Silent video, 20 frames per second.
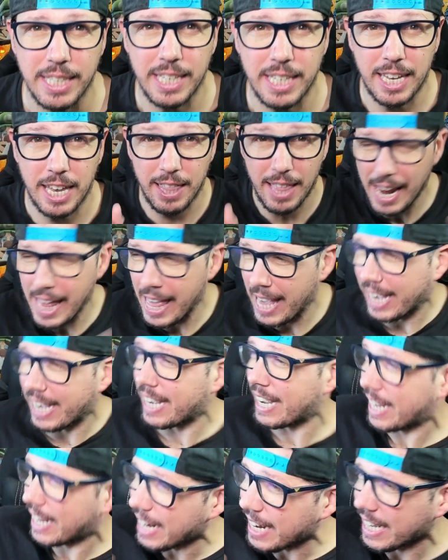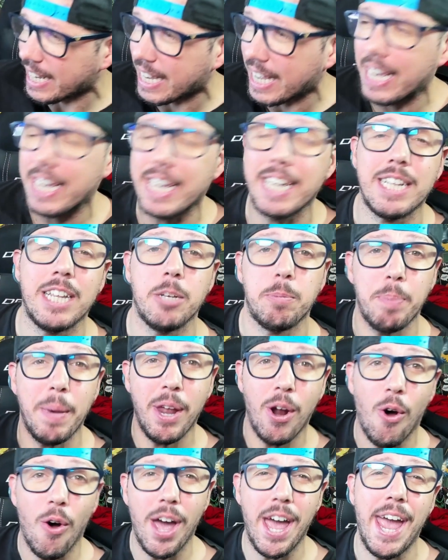que dale click que te
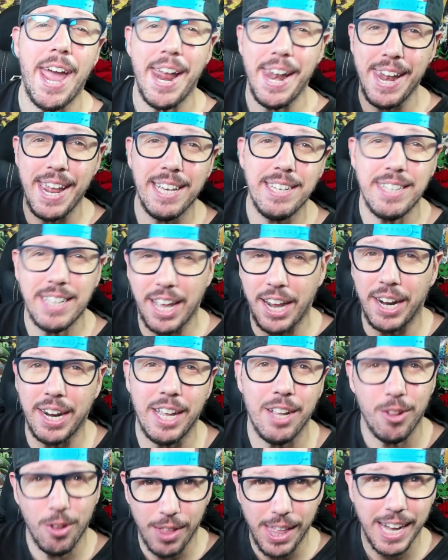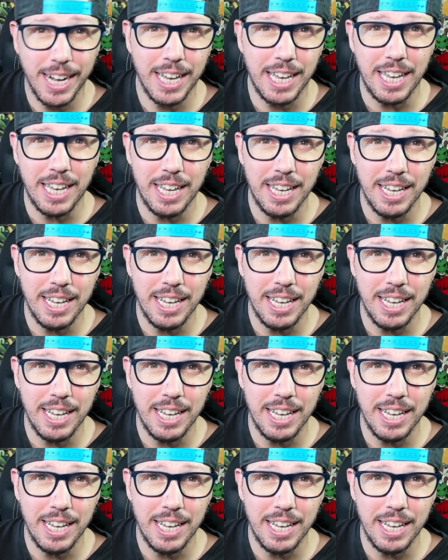espero en este reto de aquí.